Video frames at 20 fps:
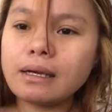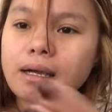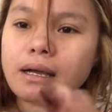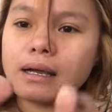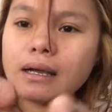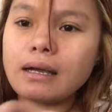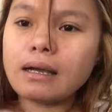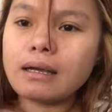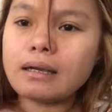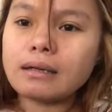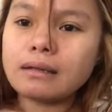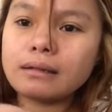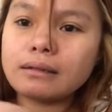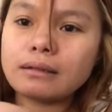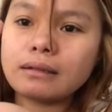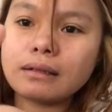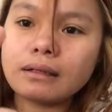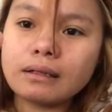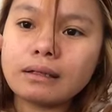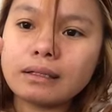Ah,
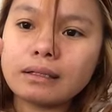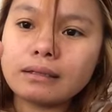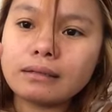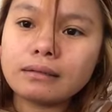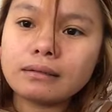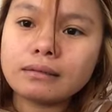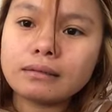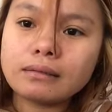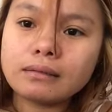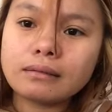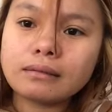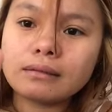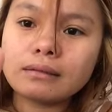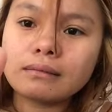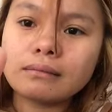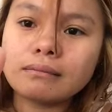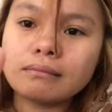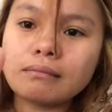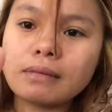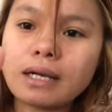uh, ayan
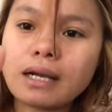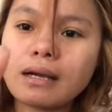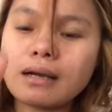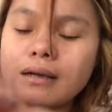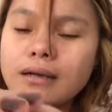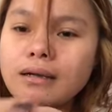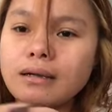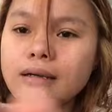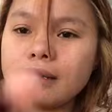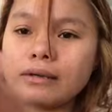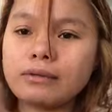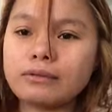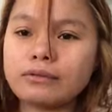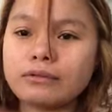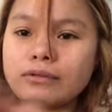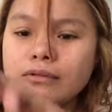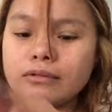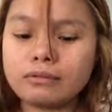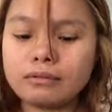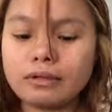mga ano
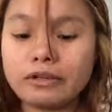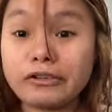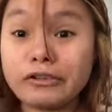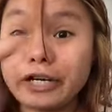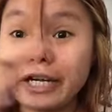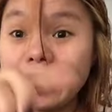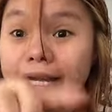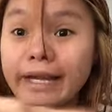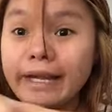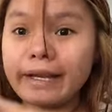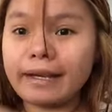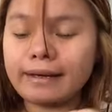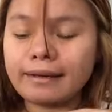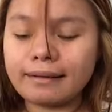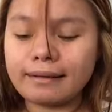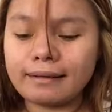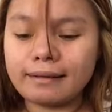ko, ring.